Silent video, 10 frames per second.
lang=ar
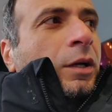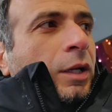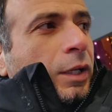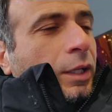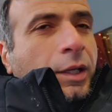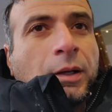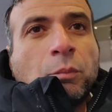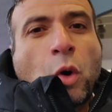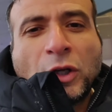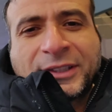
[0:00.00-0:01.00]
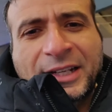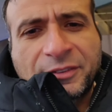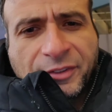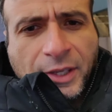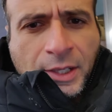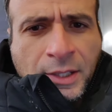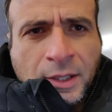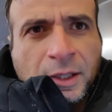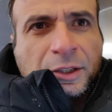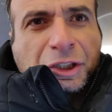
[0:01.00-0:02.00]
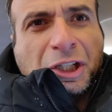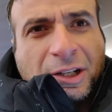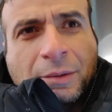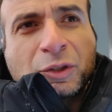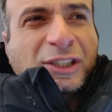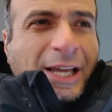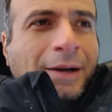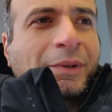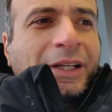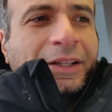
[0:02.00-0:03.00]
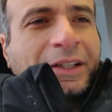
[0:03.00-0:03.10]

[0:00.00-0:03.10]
آه محترفين شراء مستعمل